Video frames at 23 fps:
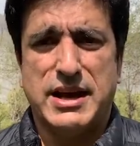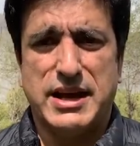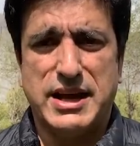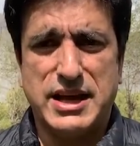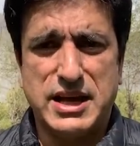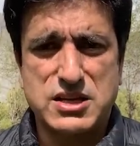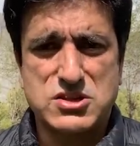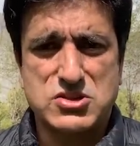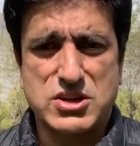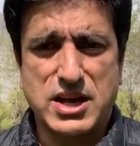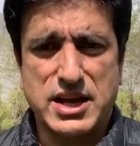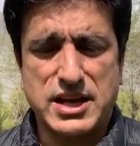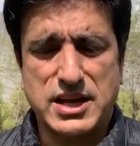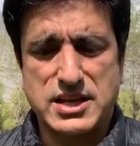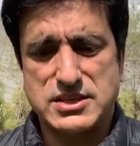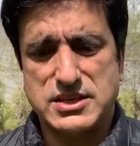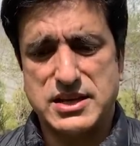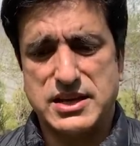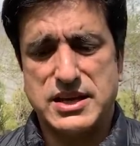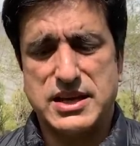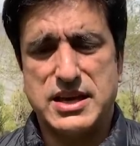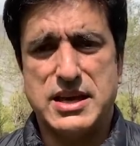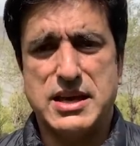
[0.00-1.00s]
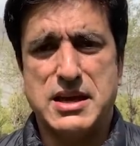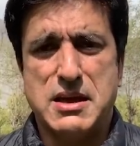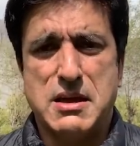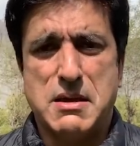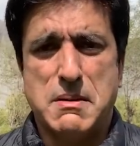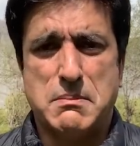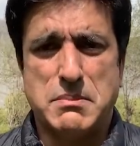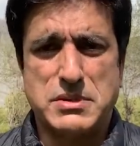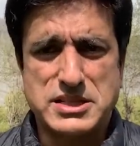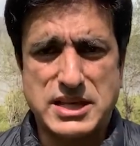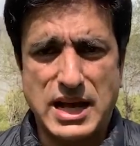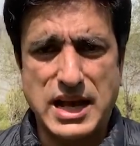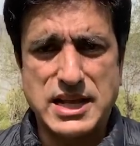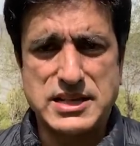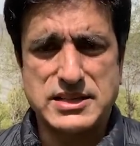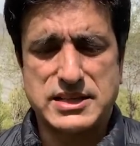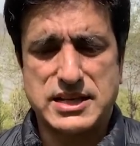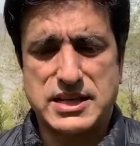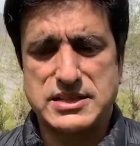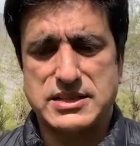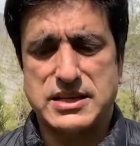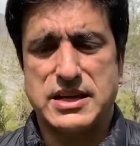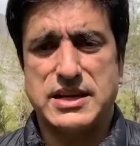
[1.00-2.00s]
एयर स्ट्राइक के ज़रिए मिज़ाइल्स
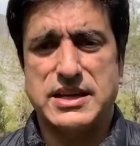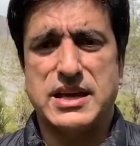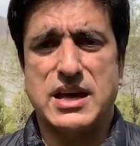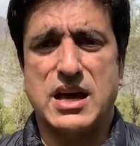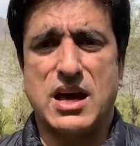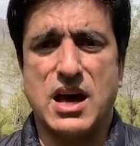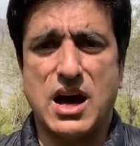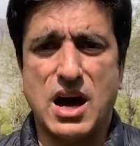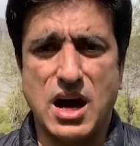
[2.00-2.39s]
के ज़रिए